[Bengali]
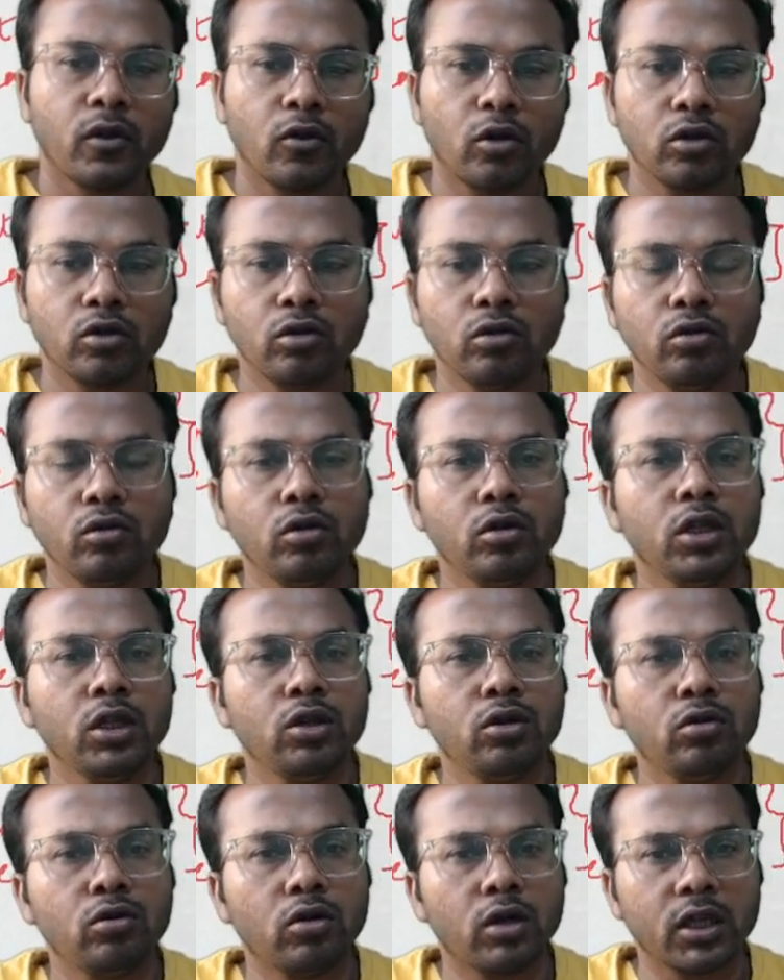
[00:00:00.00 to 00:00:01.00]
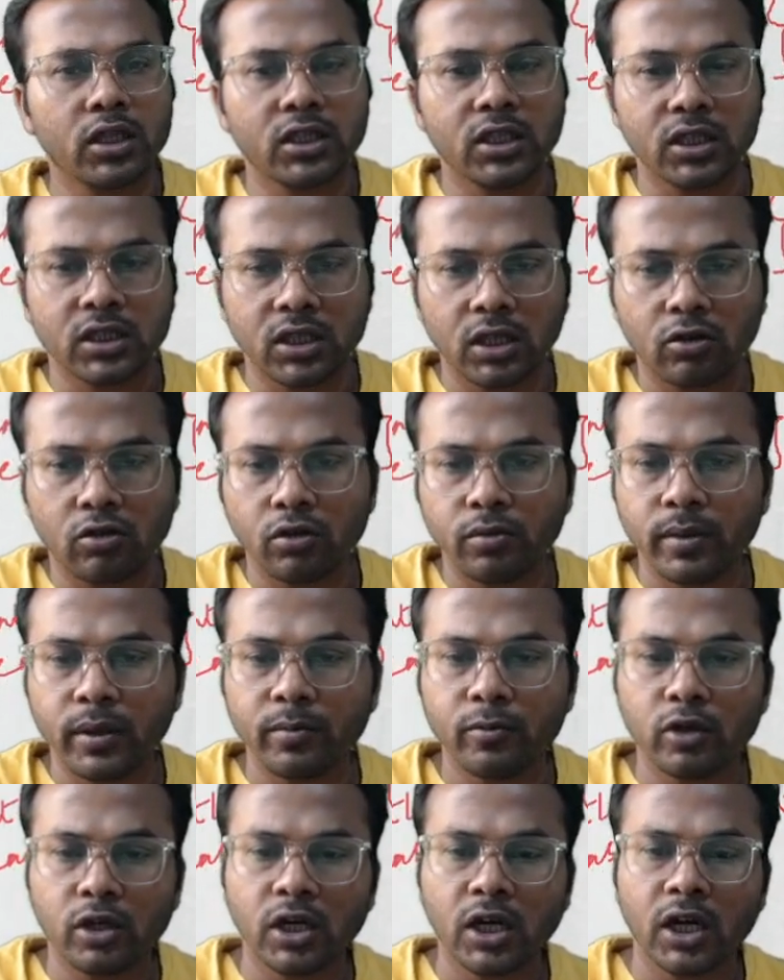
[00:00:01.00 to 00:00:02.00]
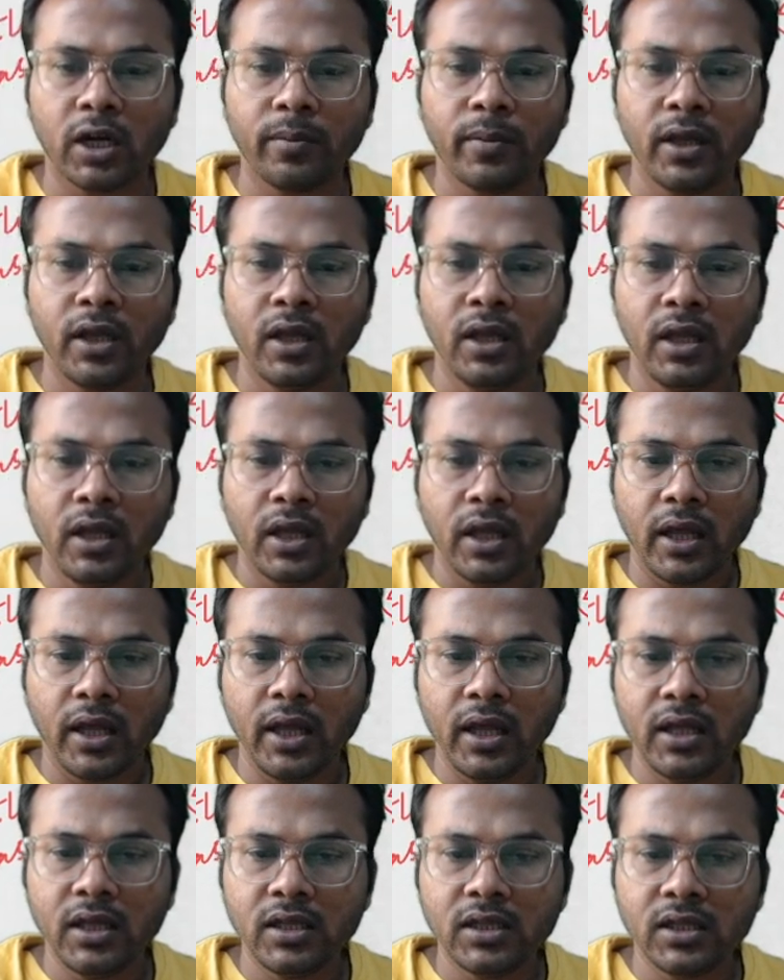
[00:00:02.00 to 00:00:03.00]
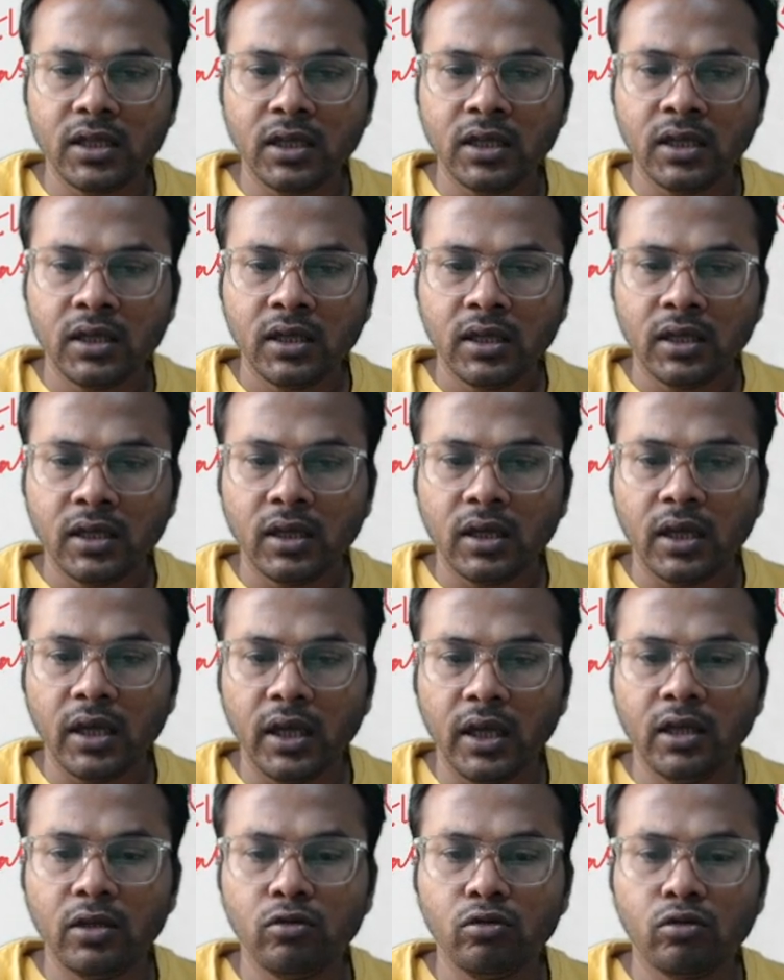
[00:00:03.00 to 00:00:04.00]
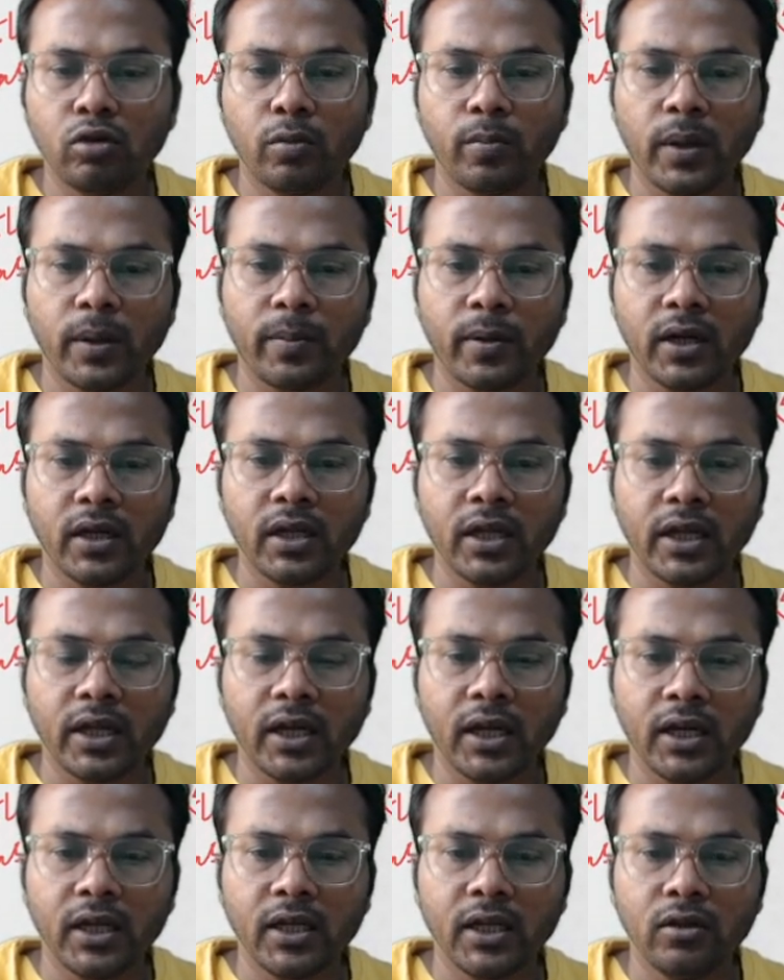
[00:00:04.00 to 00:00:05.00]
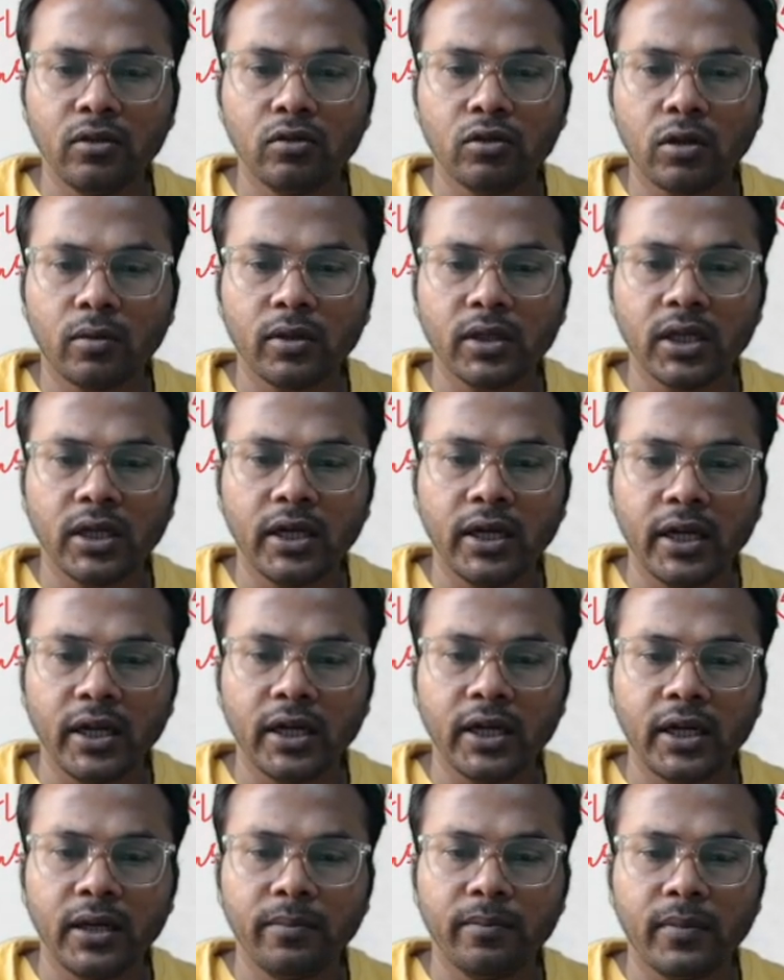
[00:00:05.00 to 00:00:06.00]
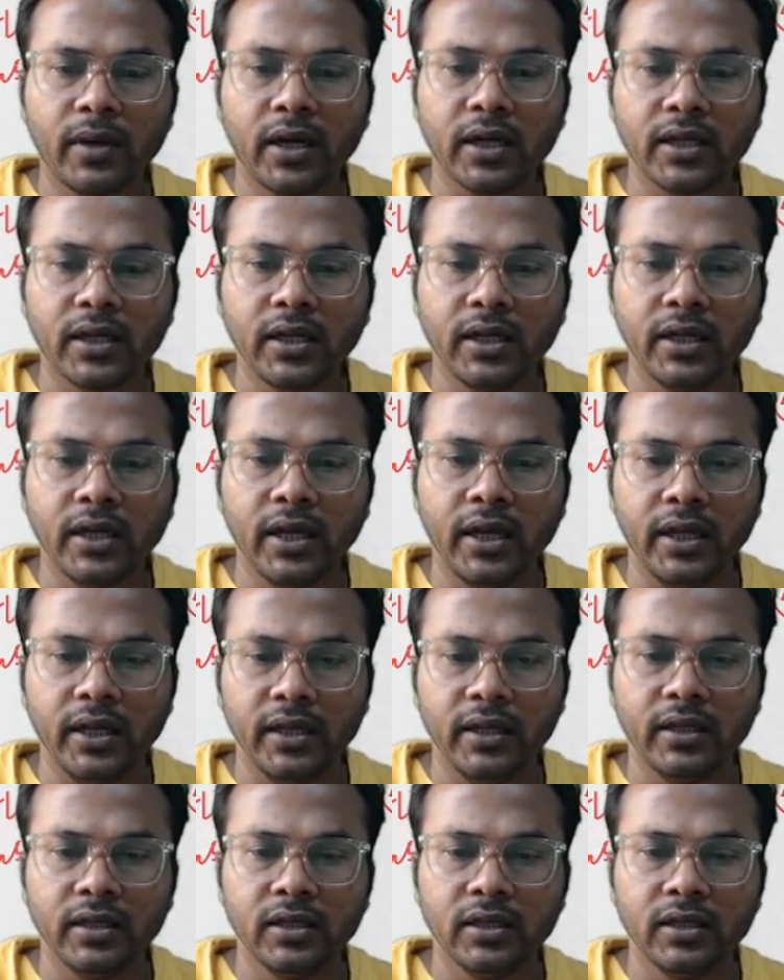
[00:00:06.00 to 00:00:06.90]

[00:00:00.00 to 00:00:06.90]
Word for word: ততগুলো কিন্তু করার চেষ্টা করবে মনে রাখবে এই যে এই দুটো পেপার এখানে কিন্তু তোমাদের নেগেটিভ মার্কিং নেই